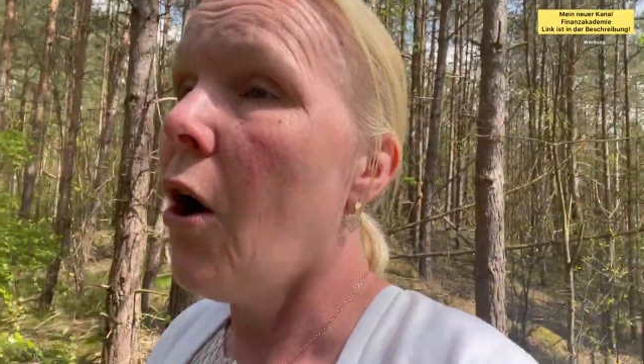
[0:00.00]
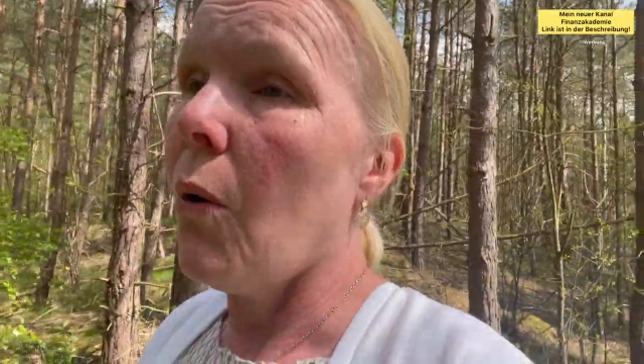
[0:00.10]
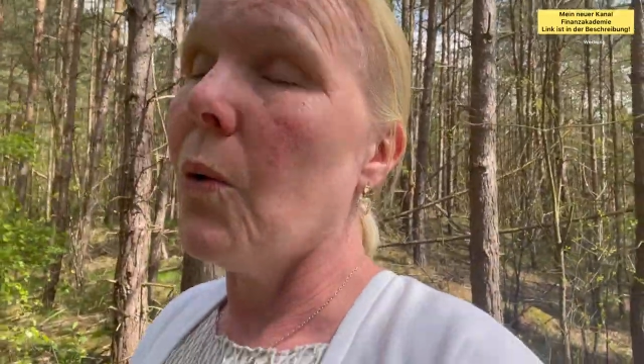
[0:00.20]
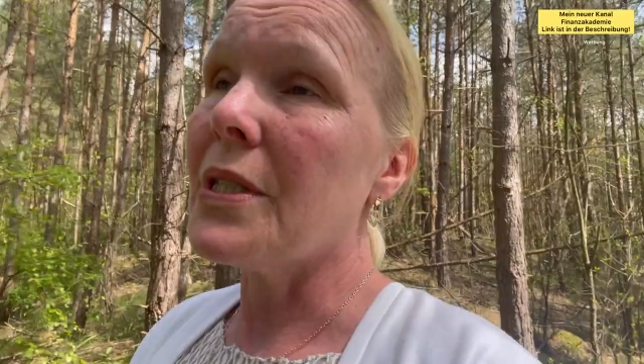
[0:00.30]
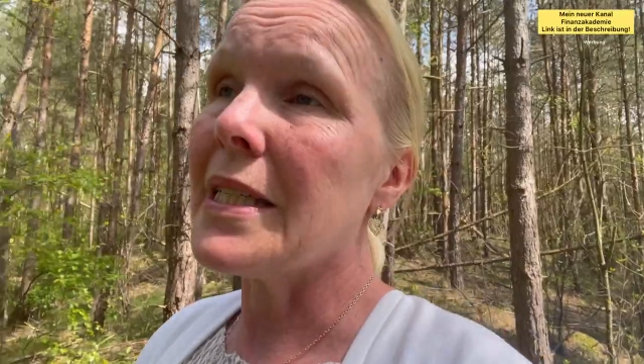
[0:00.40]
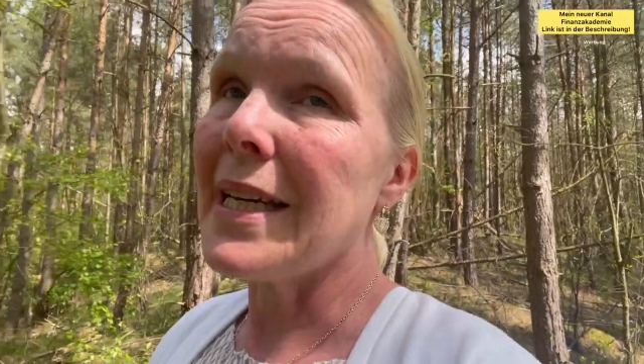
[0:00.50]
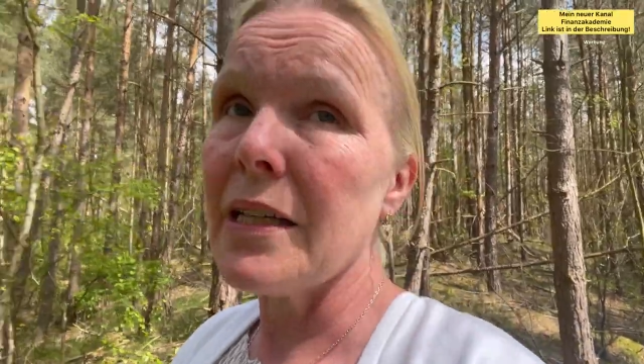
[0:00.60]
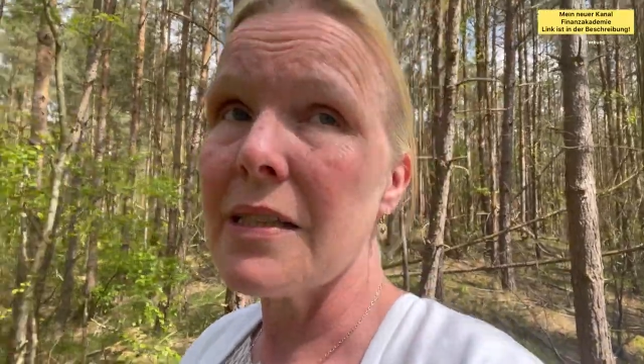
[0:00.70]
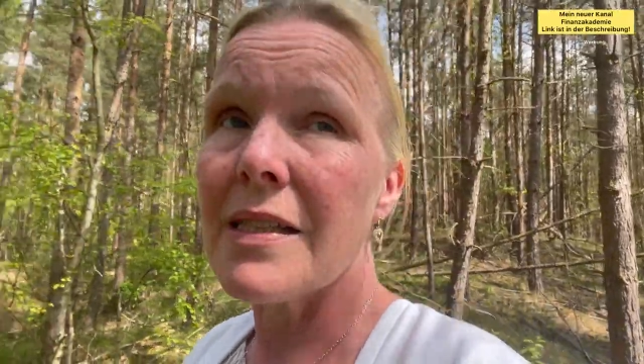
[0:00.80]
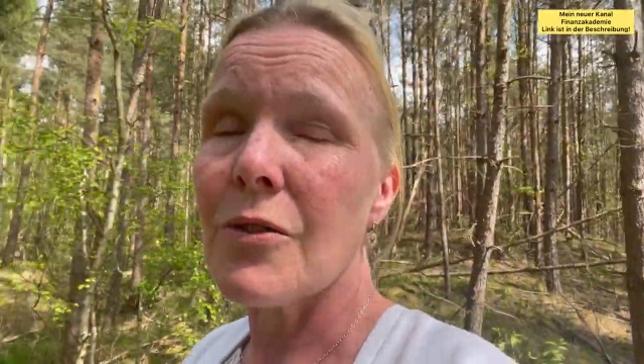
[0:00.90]
Und
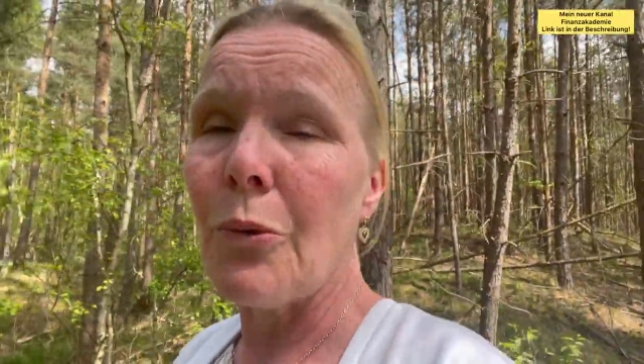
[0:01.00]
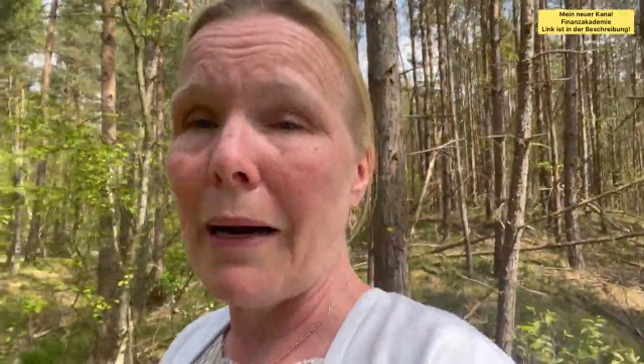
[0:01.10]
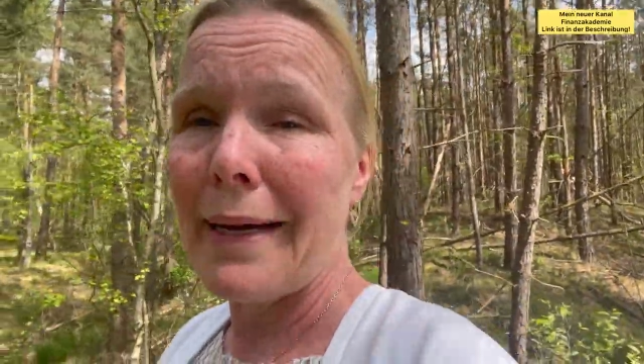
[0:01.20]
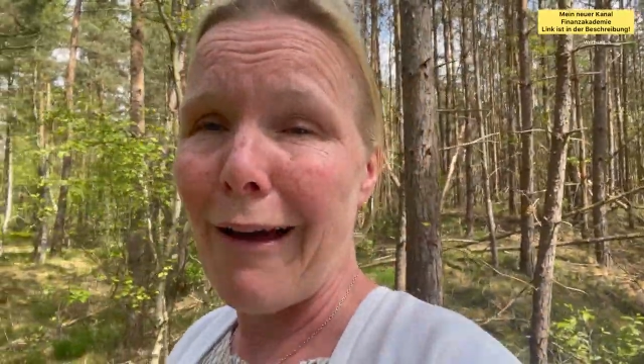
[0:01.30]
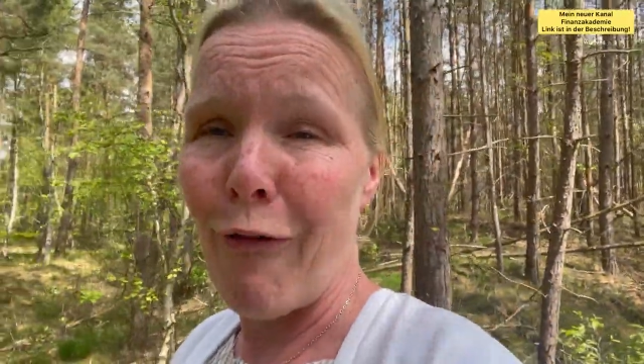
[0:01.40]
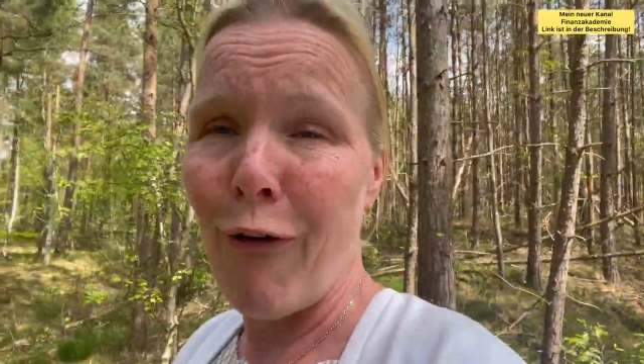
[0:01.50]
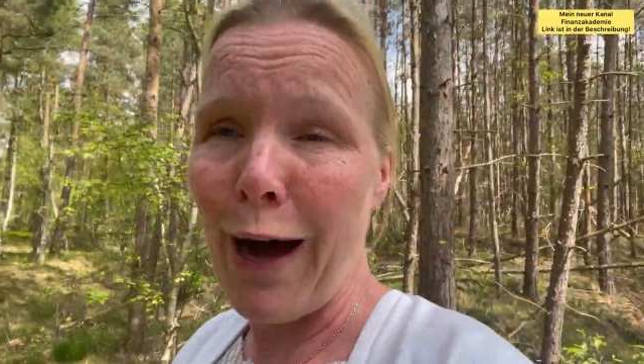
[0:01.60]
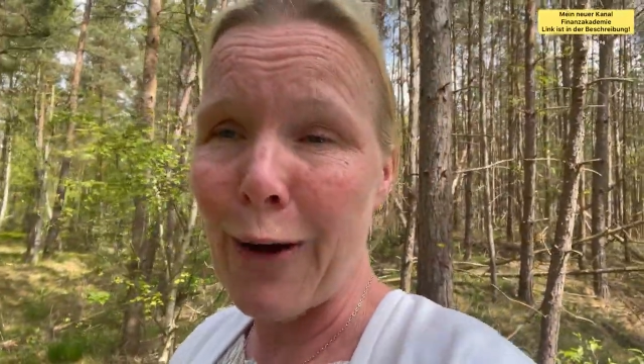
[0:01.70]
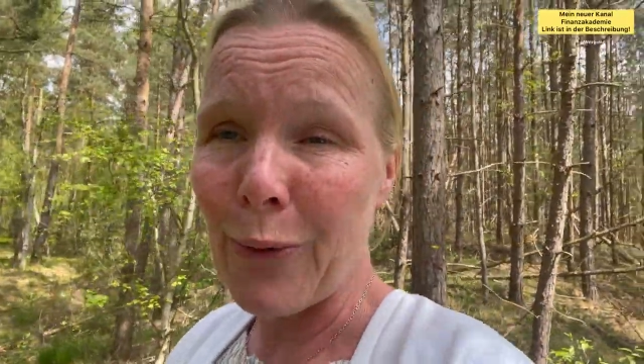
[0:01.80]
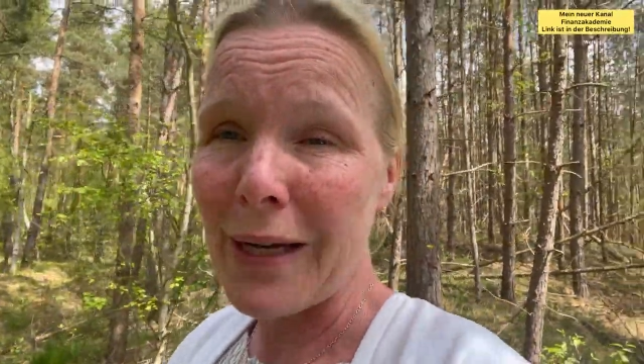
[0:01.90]
das ist so meine
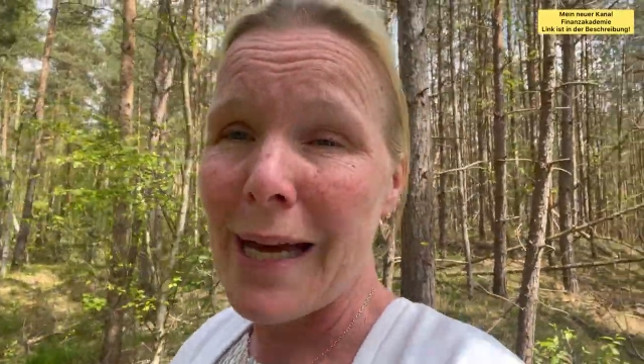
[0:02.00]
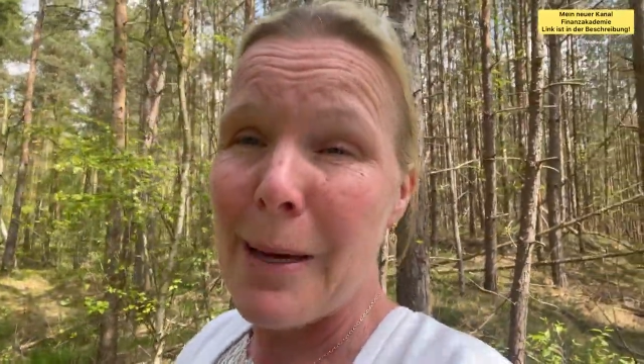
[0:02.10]
Erfahrung